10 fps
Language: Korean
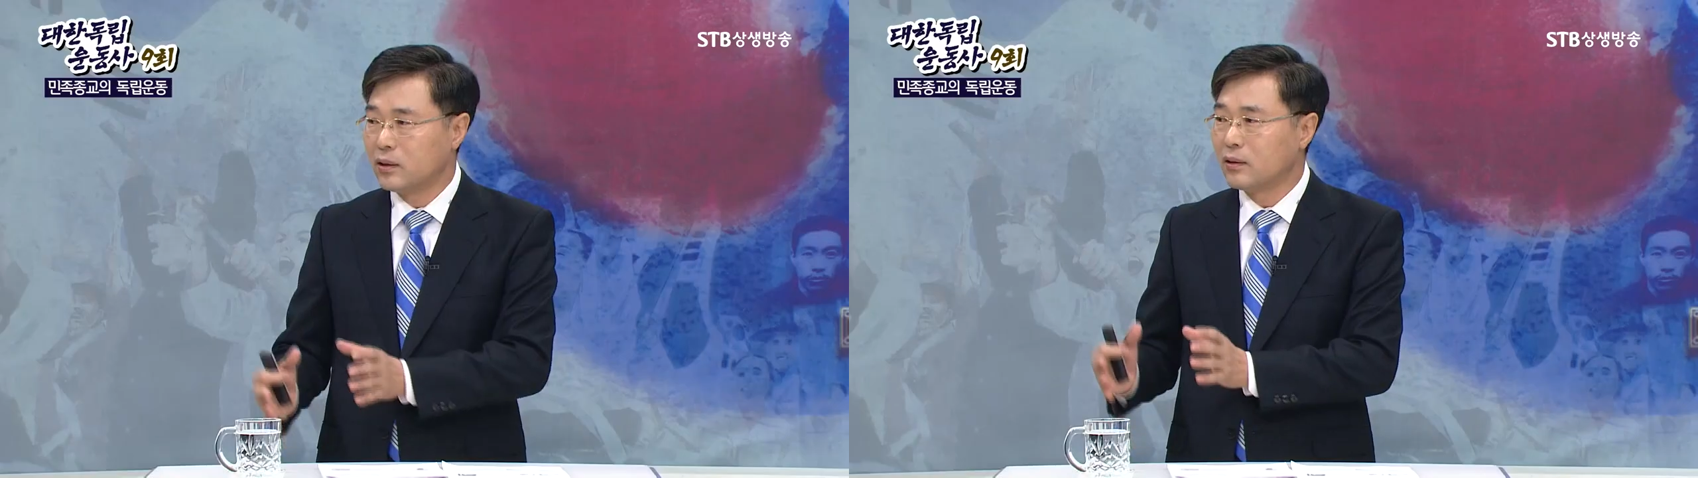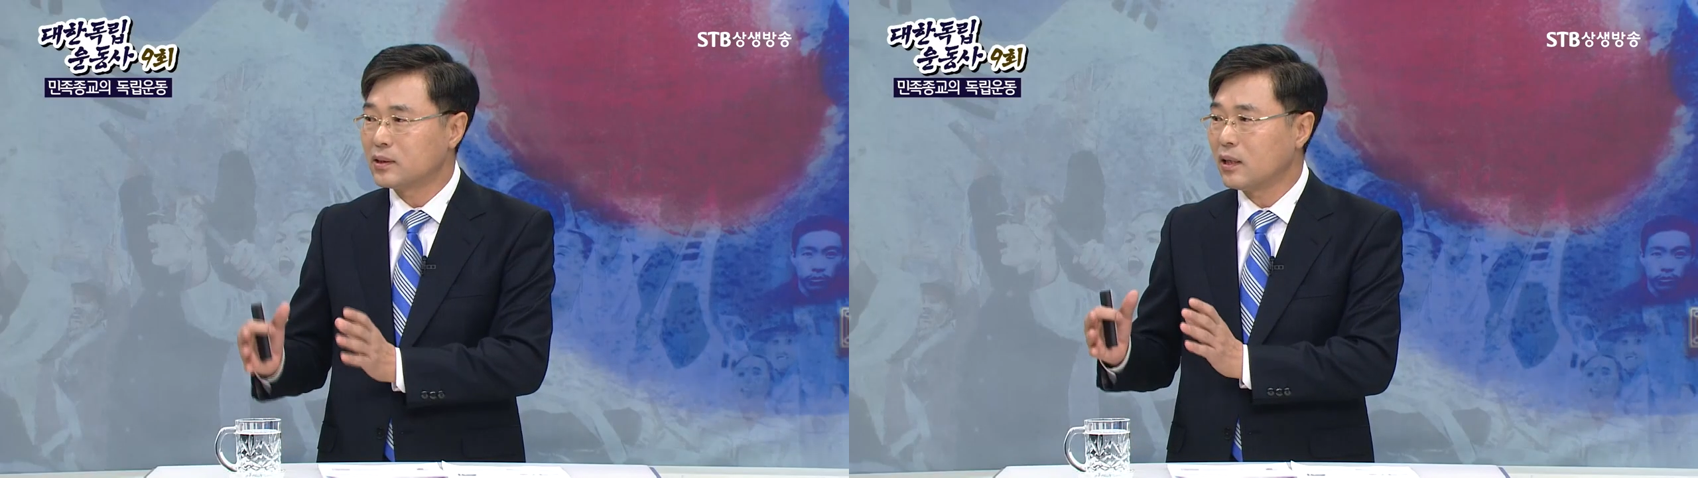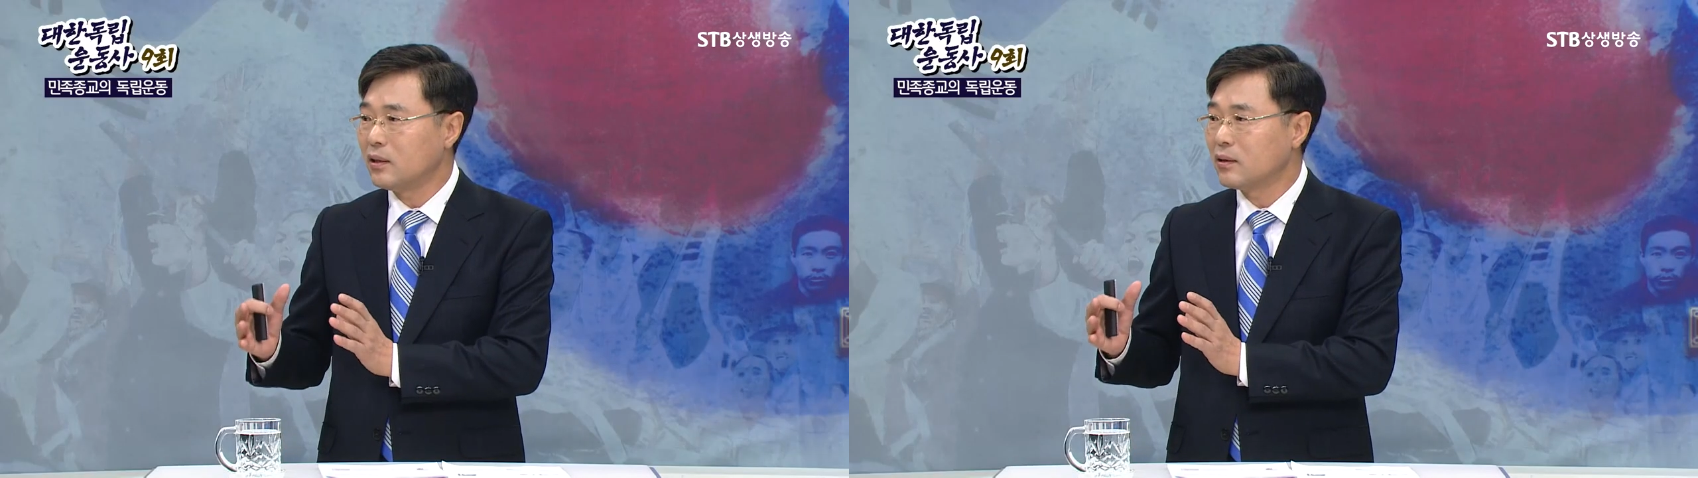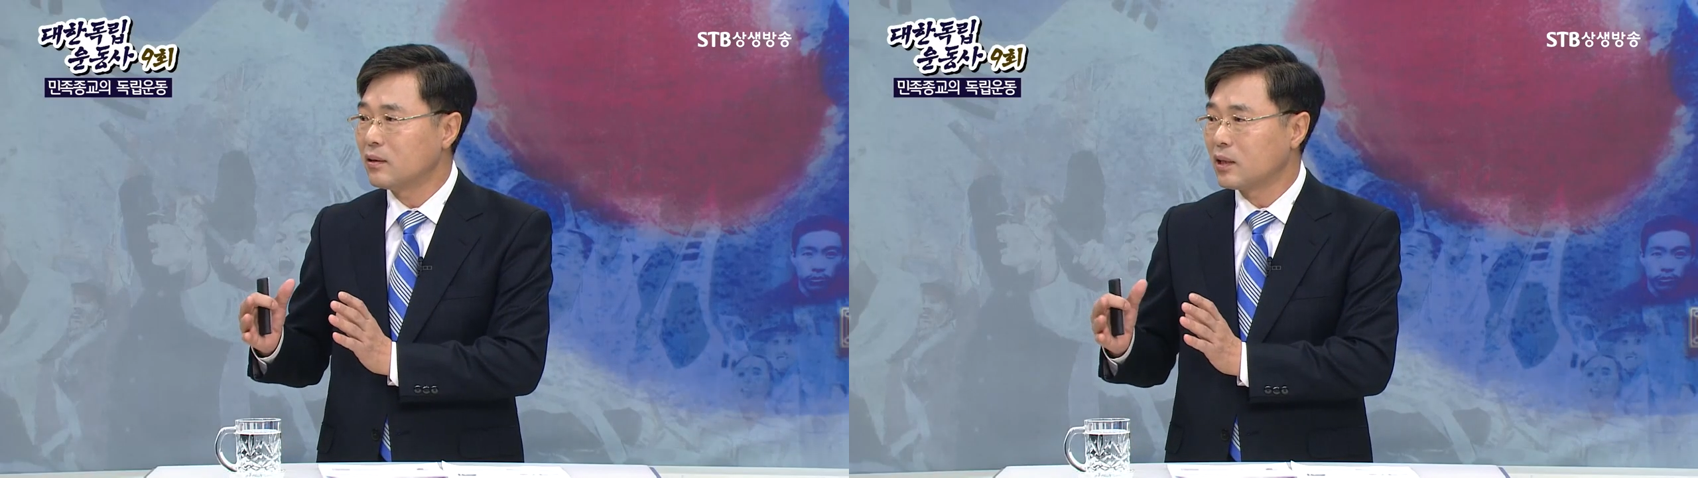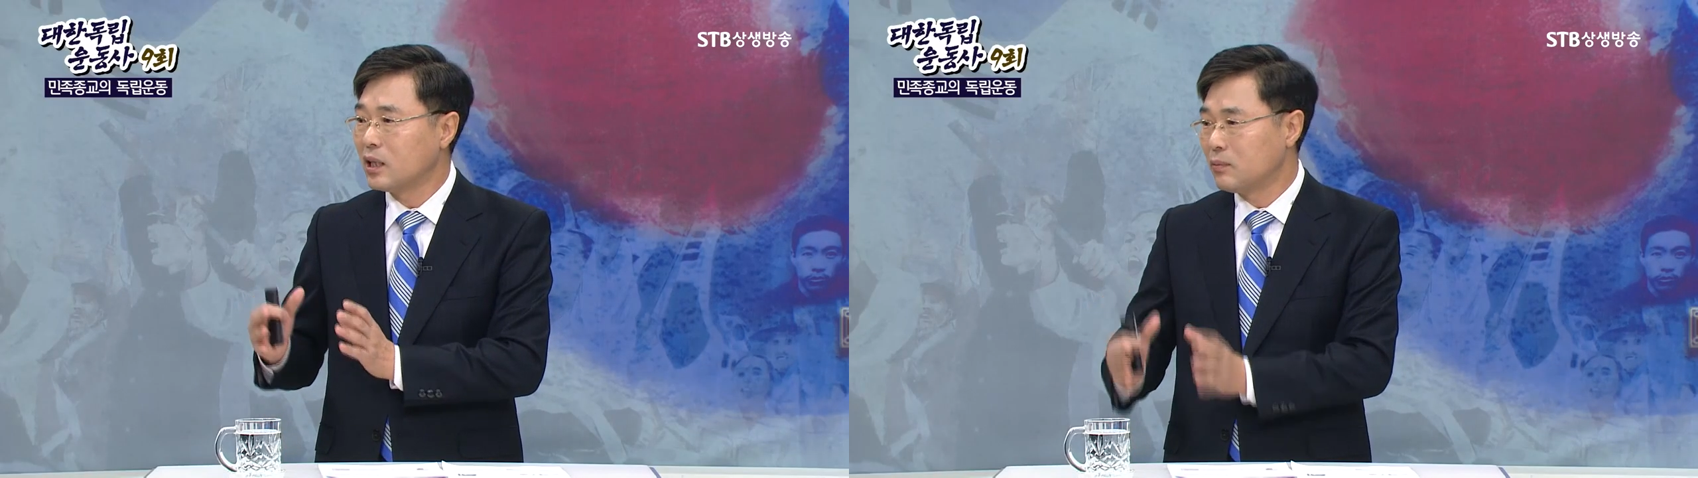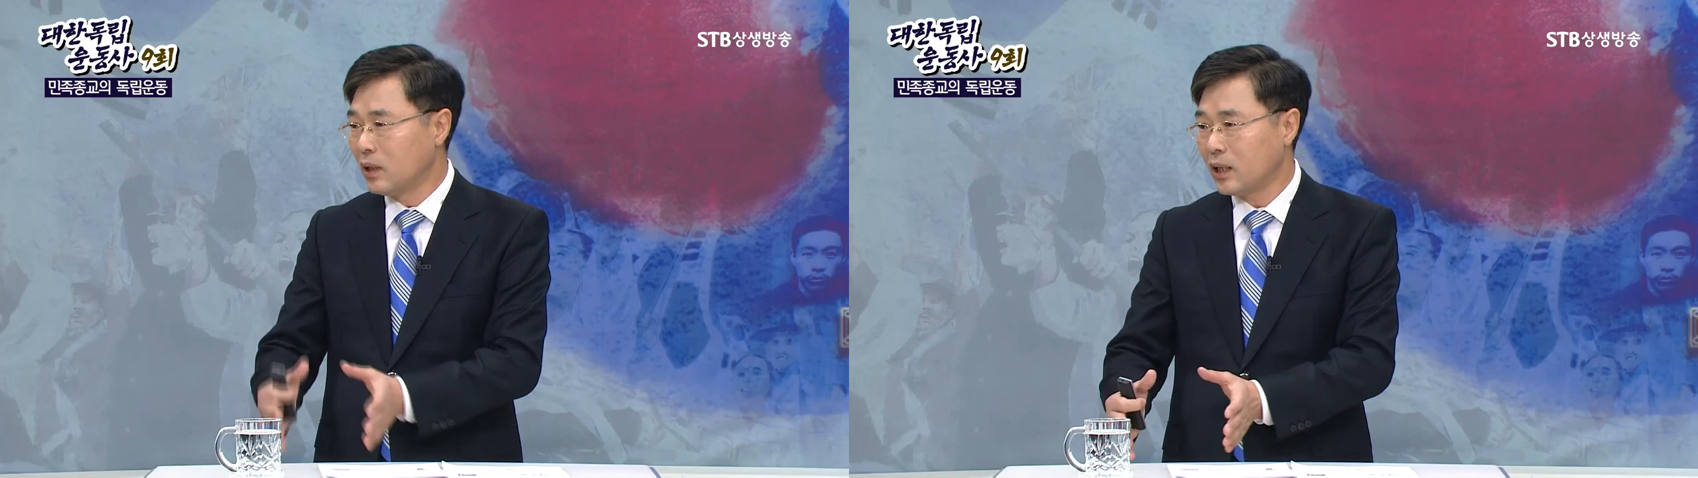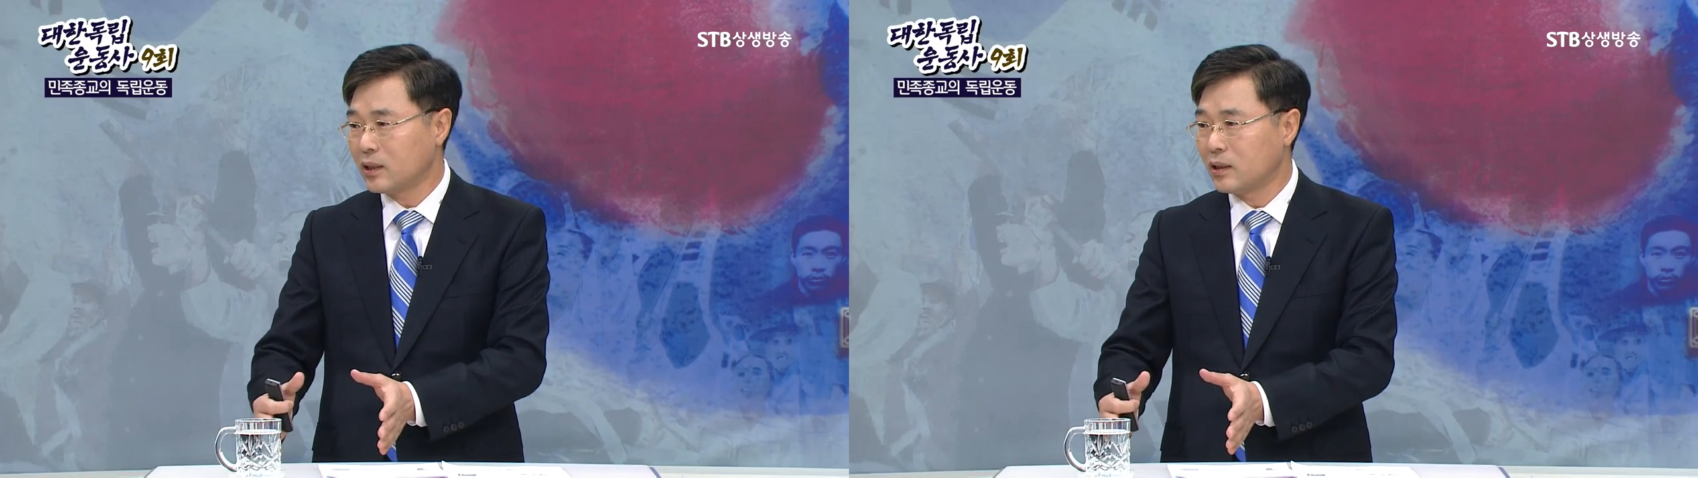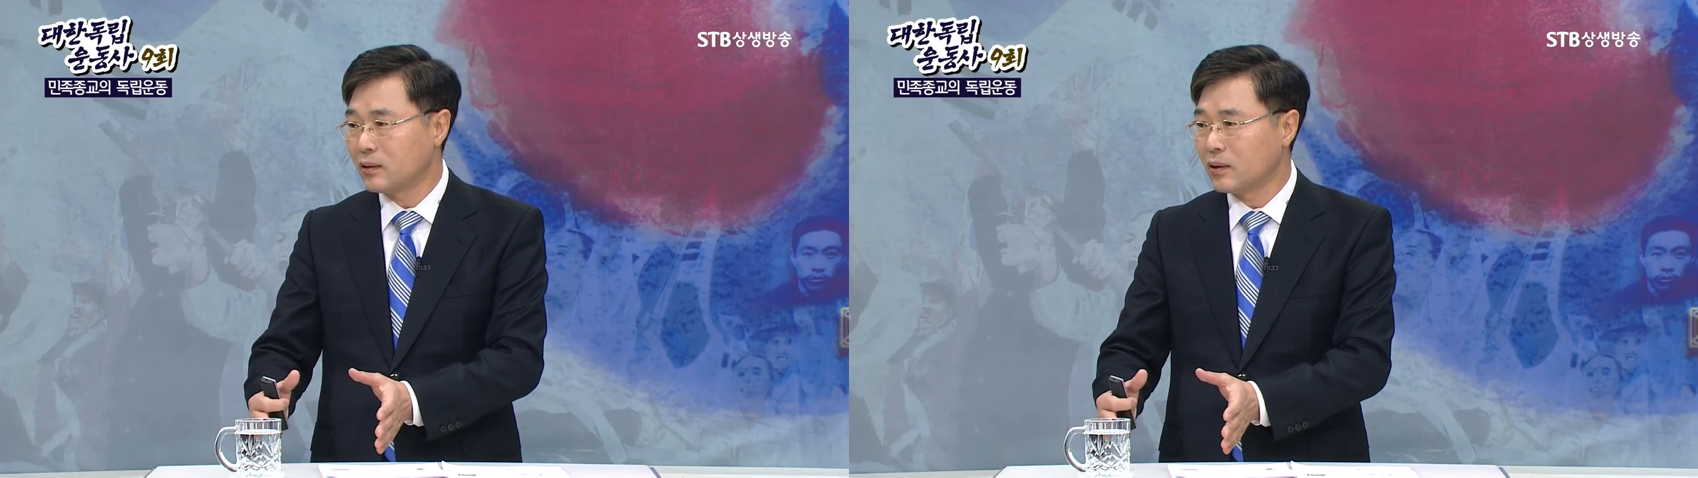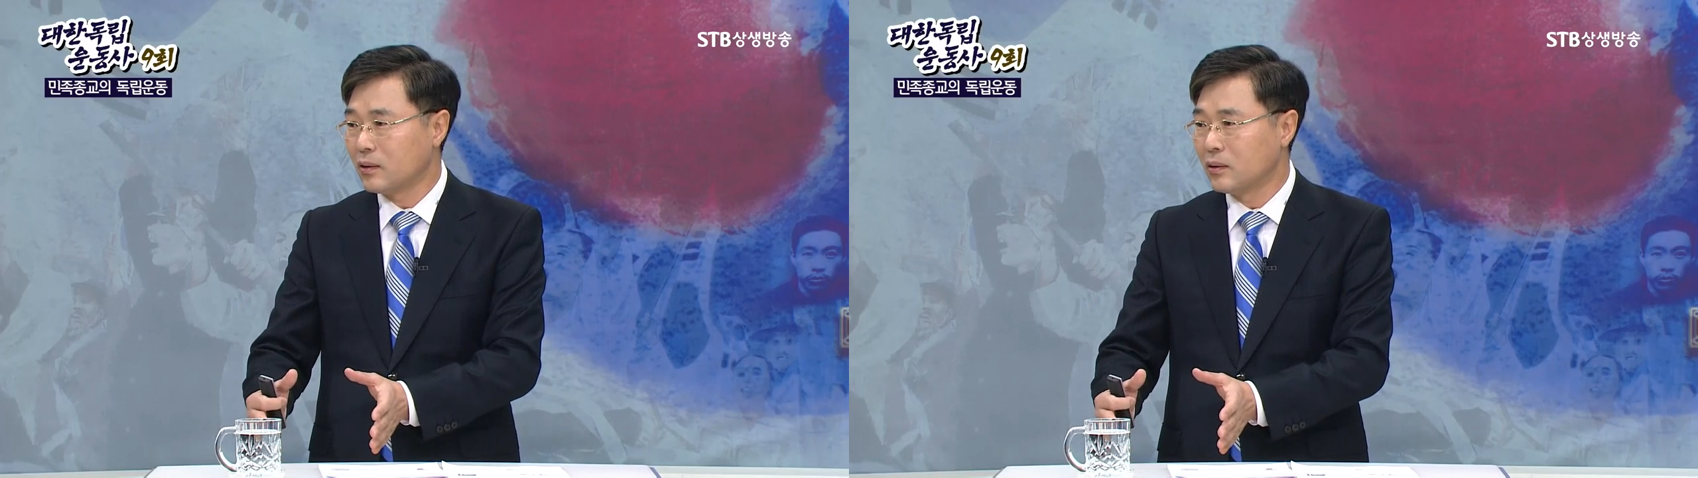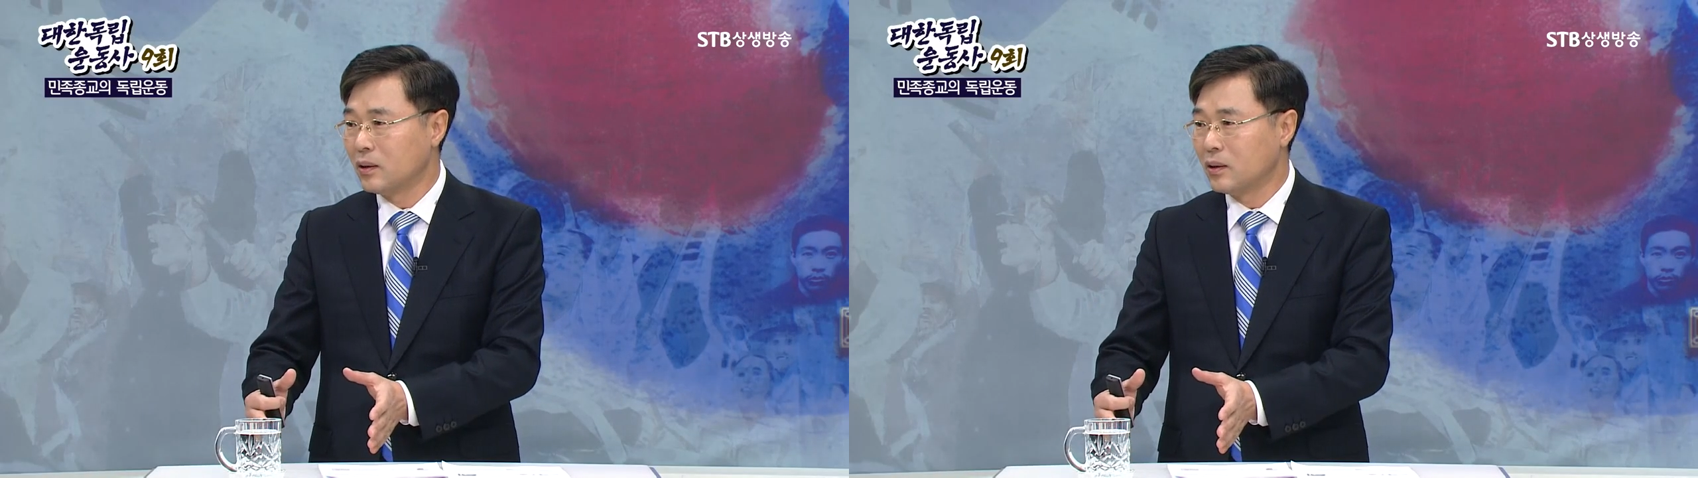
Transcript: 경찰력을 개입을 하겠다는 거예요.